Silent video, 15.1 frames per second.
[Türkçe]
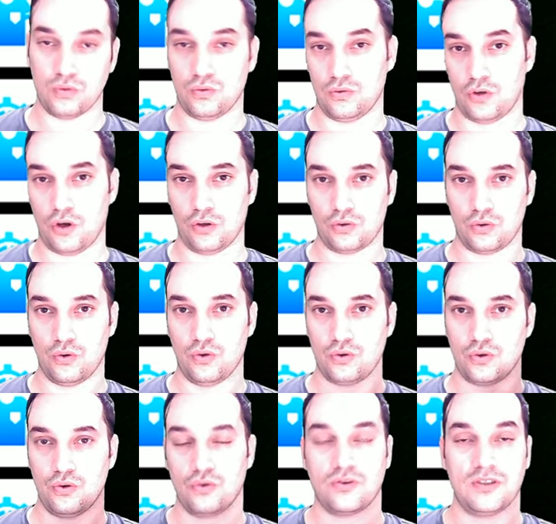
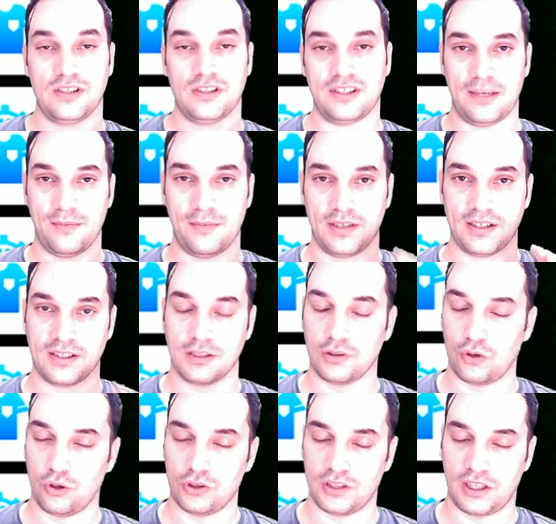4-3-3 sistemini hızlı
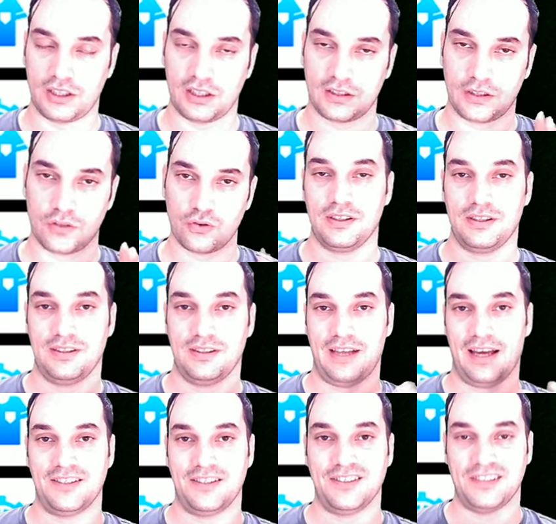kontratakta çok
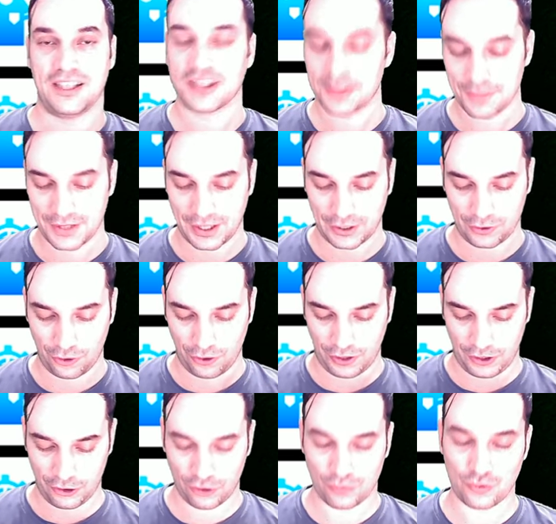yani şiddetli bir şekilde
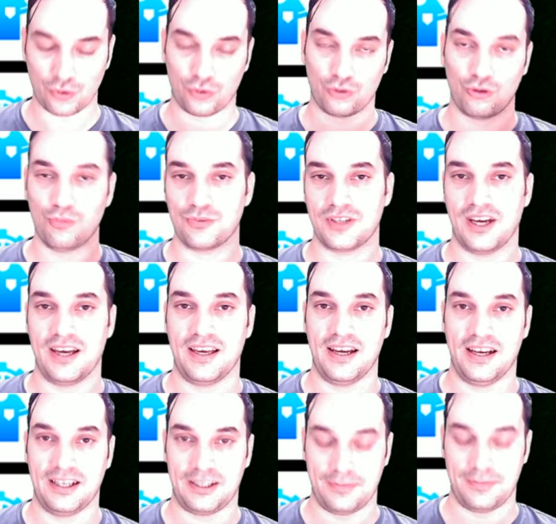öneriyorum. Çünkü tüm
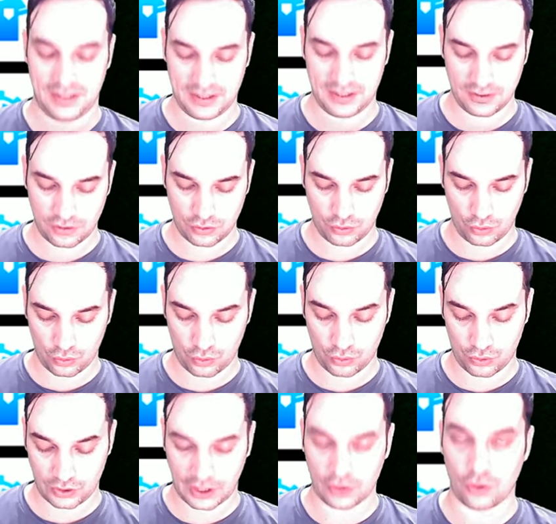sahaya hakimsiniz. Şu
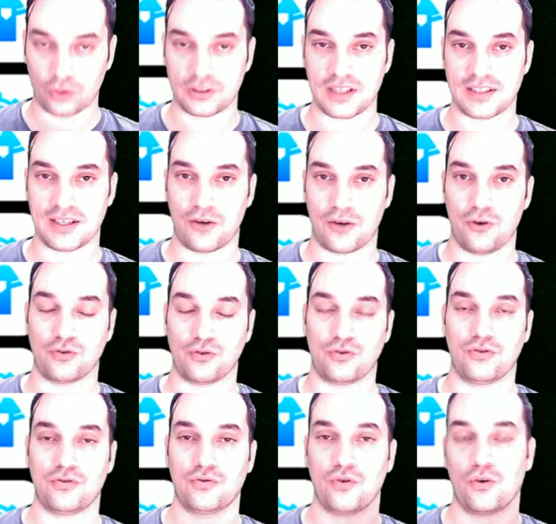3 tane orta saha
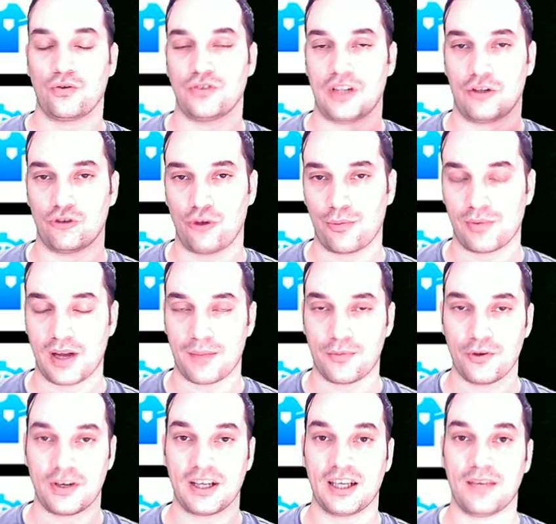çok güzel top
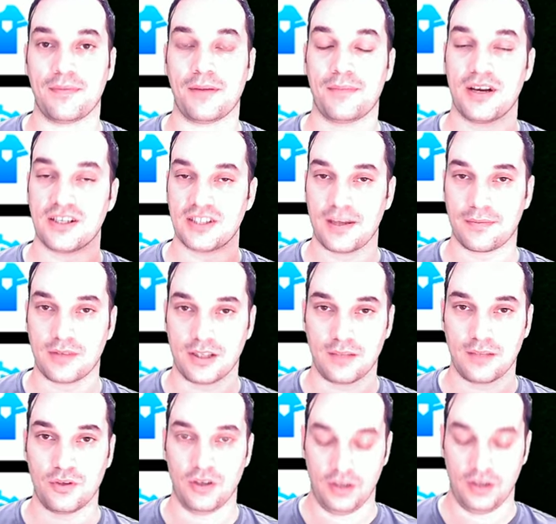kapıyor. Rakibe pas
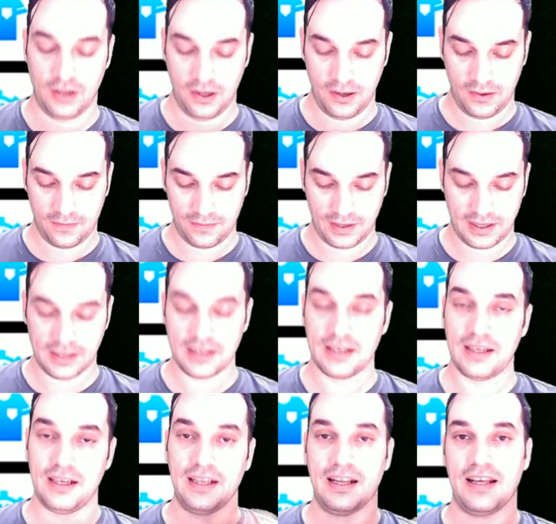yaptırmıyor. Ve
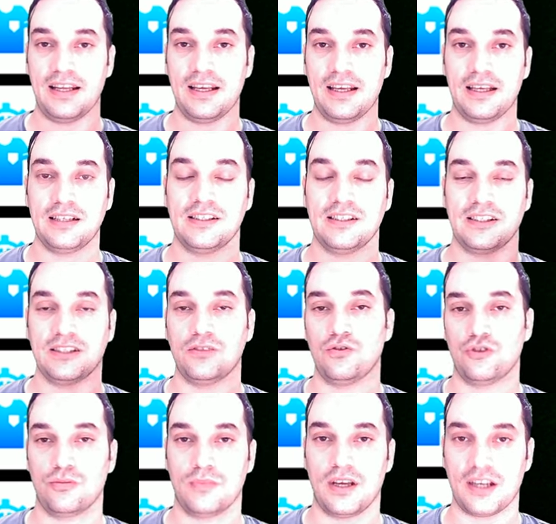ileriye hızlı
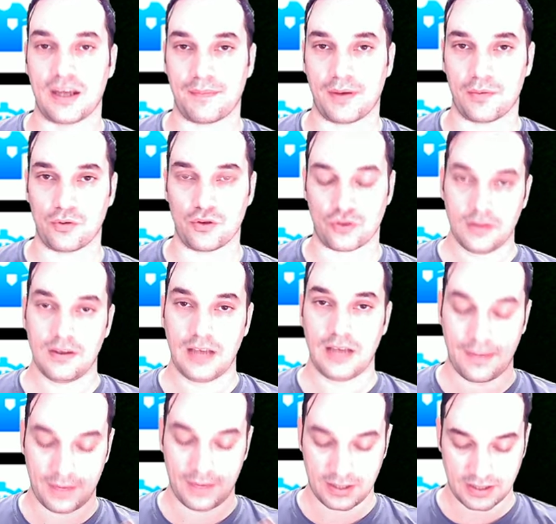hücumlar yapabiliyorsunuz.
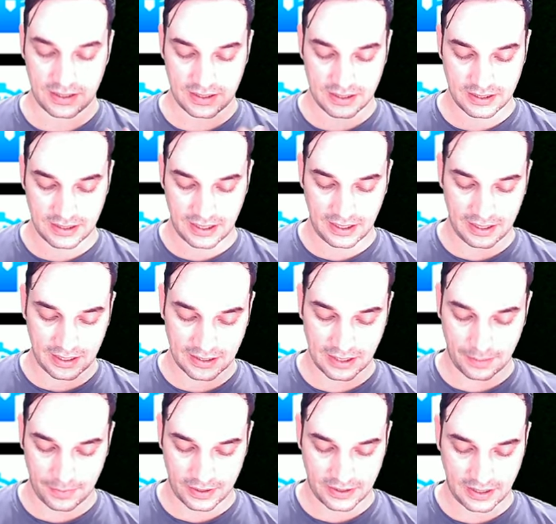Hemen şimdi sizlere nasıl
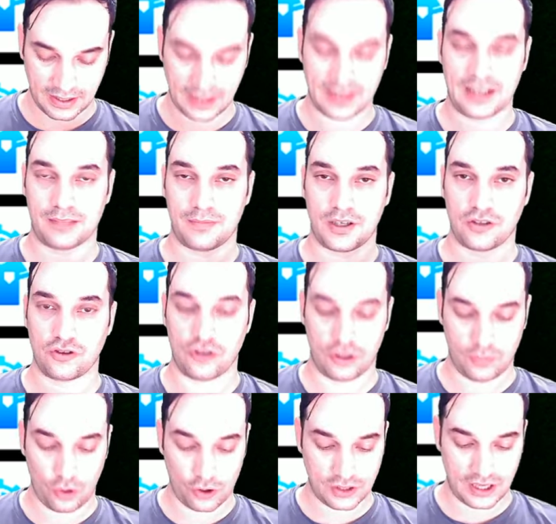yapılacağını anlatmak
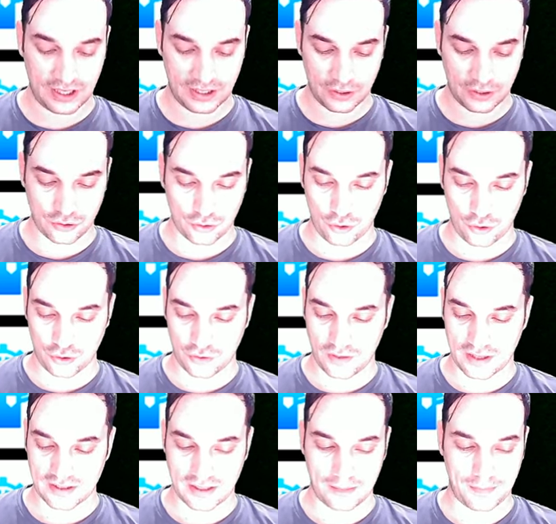istiyorum. Özellikle şu oyuncu
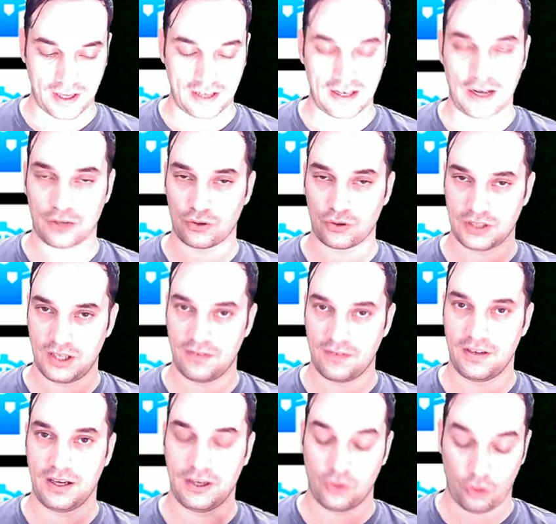varsa Bernardo
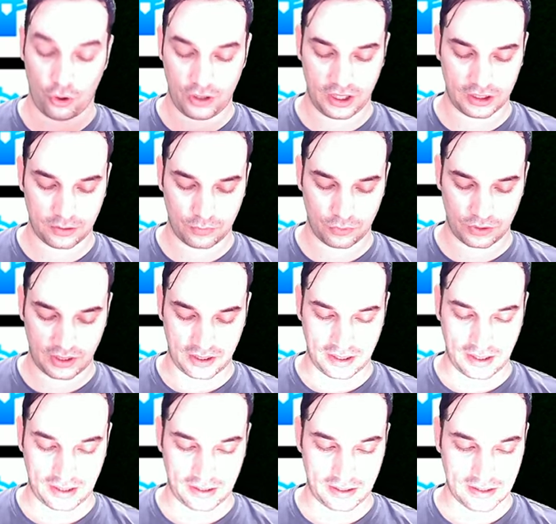Silva oynatın mutlaka
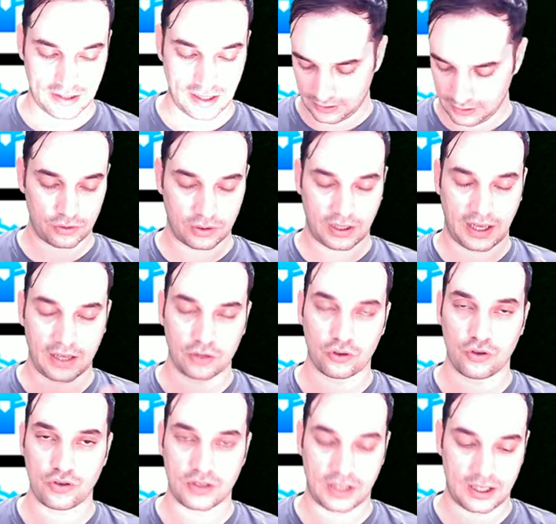arkadaşlar. Kanat
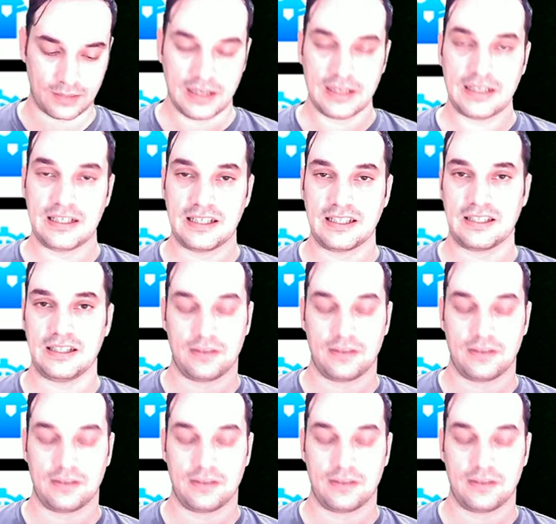oyuncularımız hızlı